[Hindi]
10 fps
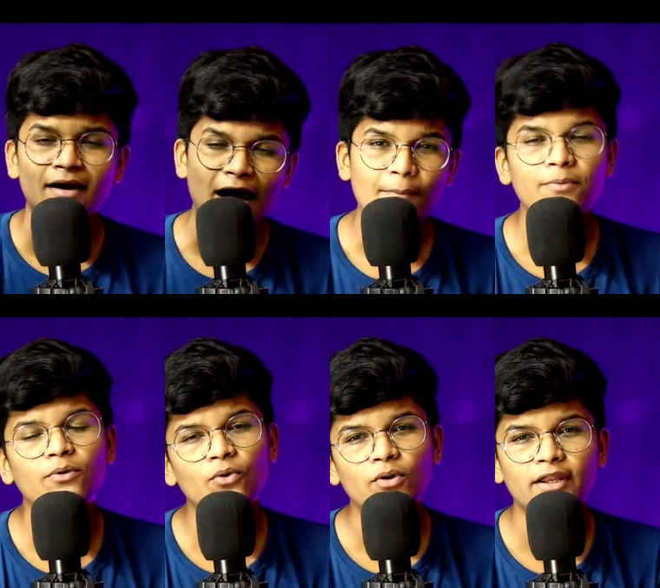
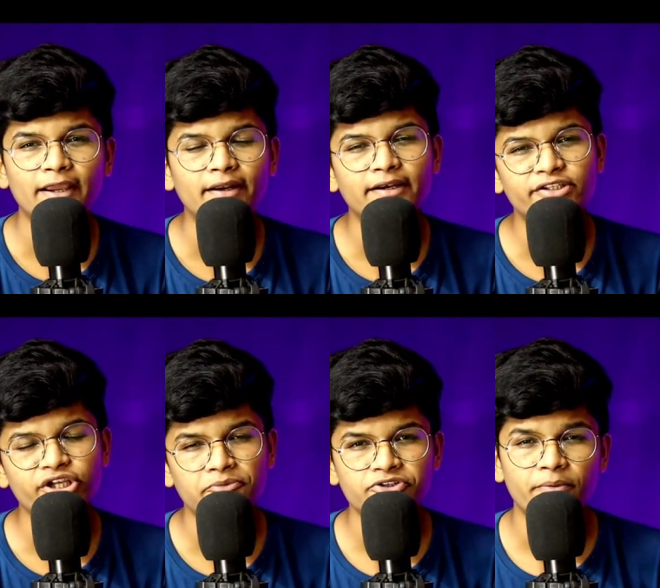आपको लिंक
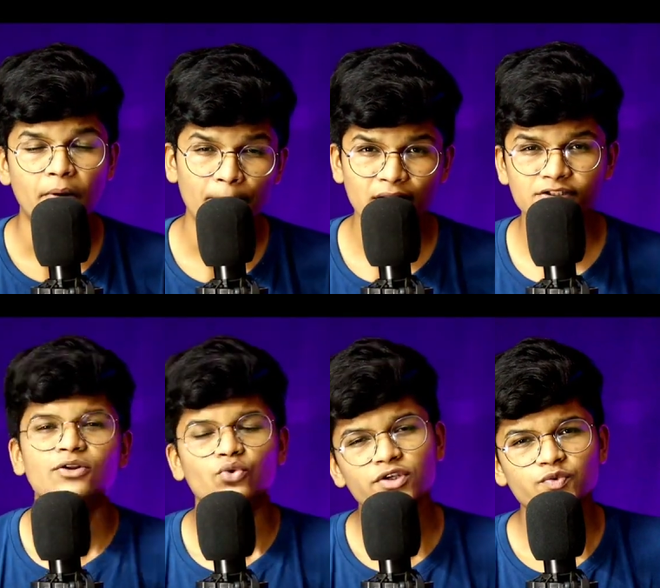डिस्क्रिप्शन में मिल
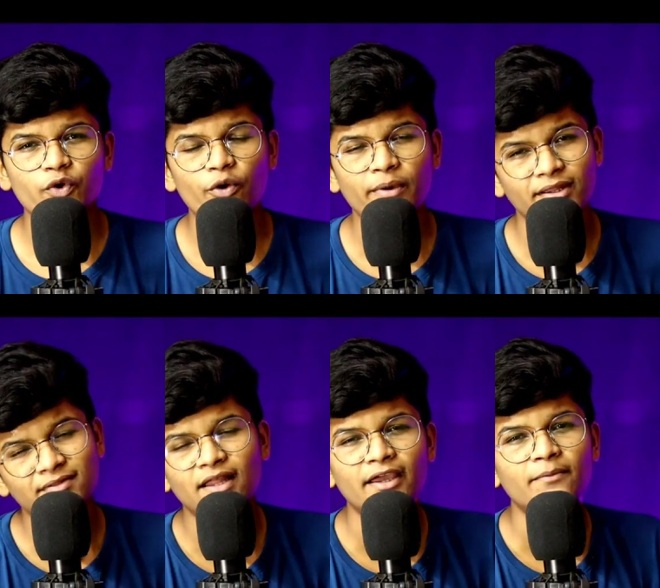जाएगा तो इस वीडियो में
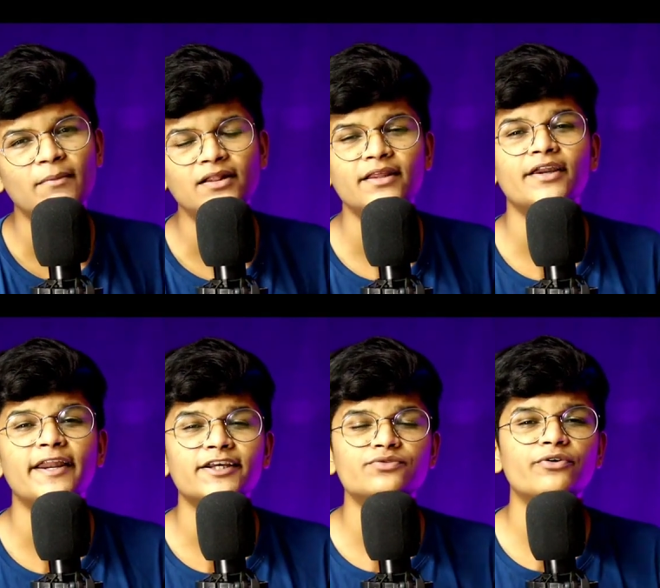इतना ही मिलते हैं
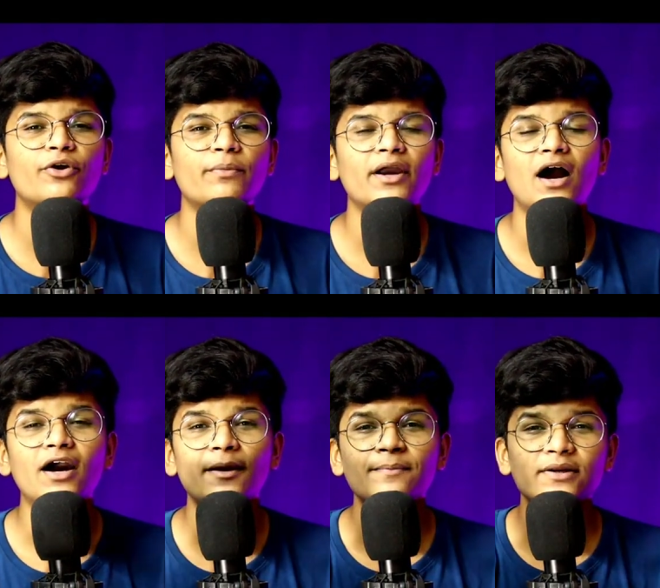नेक्स्ट वीडियो में
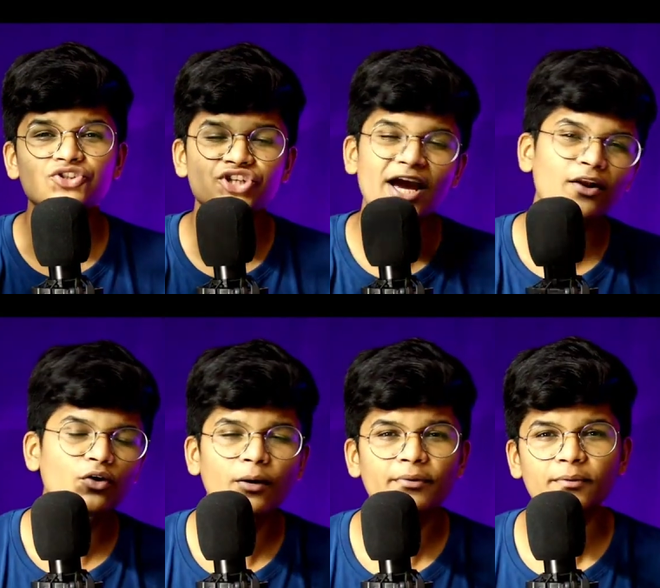अगर आपने चैनल
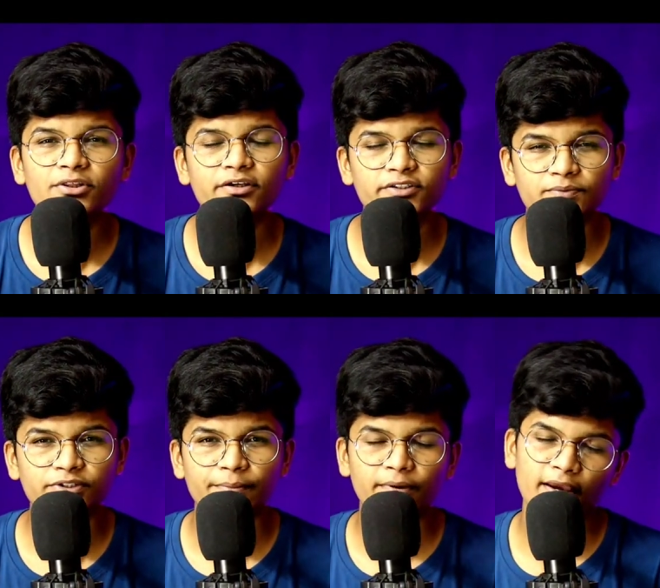को आपने अभी तक
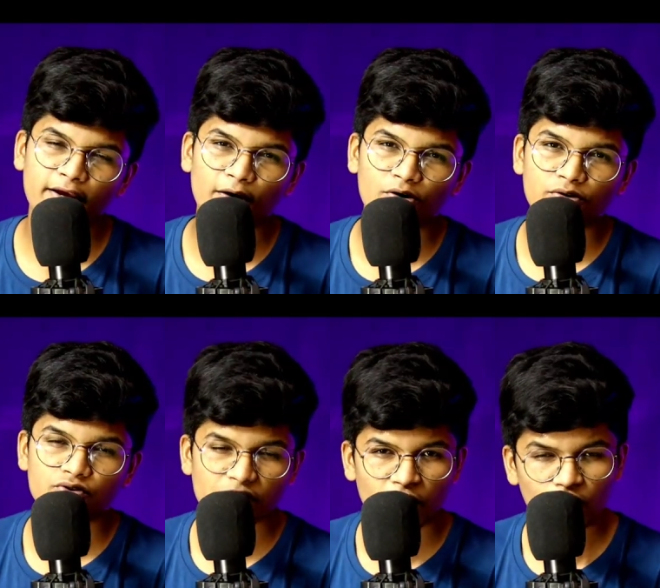सब्सक्राइब नहीं किया हो
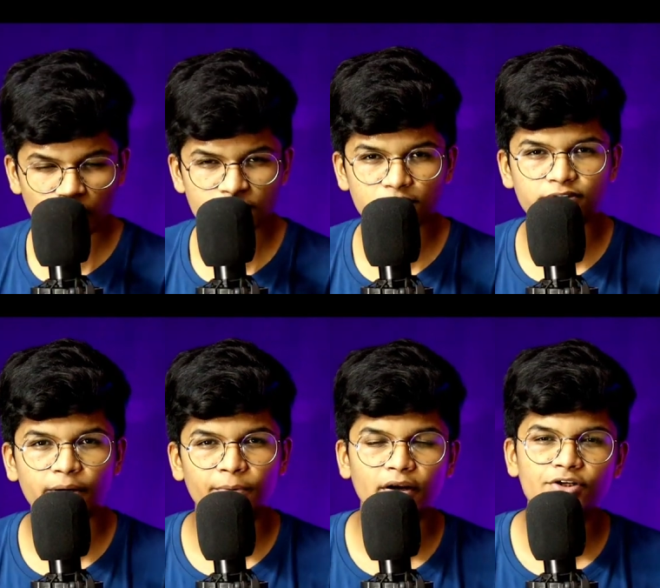चैनल को भी
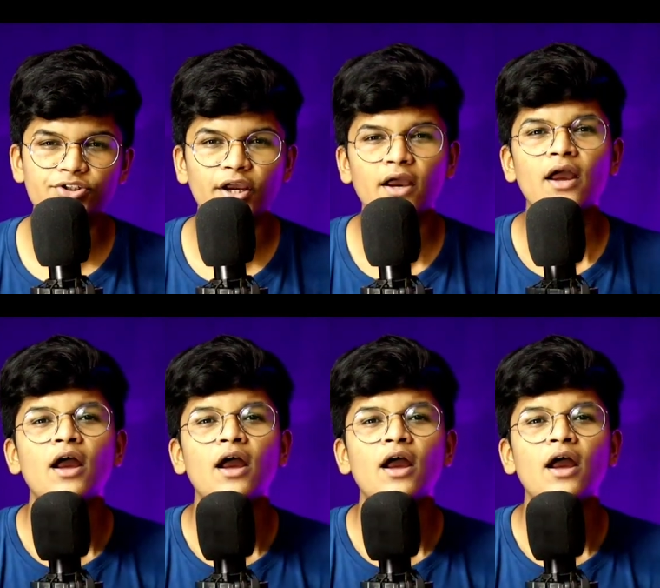सब्सक्राइब कर लीजिए